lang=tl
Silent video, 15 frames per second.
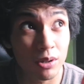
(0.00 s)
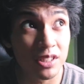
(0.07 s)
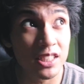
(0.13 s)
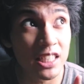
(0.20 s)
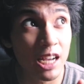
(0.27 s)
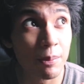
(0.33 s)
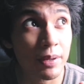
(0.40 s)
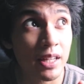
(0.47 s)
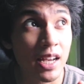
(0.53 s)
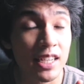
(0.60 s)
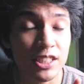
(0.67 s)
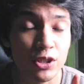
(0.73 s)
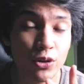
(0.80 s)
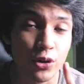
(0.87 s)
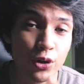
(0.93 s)
dito kasi sa amin
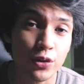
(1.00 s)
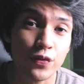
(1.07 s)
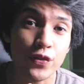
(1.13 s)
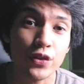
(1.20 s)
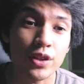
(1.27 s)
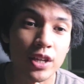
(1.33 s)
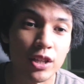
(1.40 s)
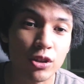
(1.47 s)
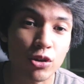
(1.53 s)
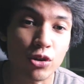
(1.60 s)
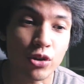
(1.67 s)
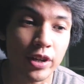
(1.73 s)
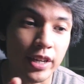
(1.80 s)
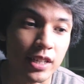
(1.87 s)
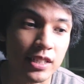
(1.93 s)
guys, yung curfew
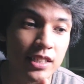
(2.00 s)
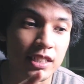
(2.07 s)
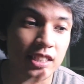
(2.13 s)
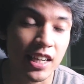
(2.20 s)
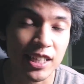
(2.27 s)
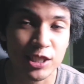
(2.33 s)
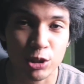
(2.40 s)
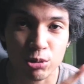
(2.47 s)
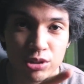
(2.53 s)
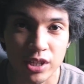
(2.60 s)
dito is 6 to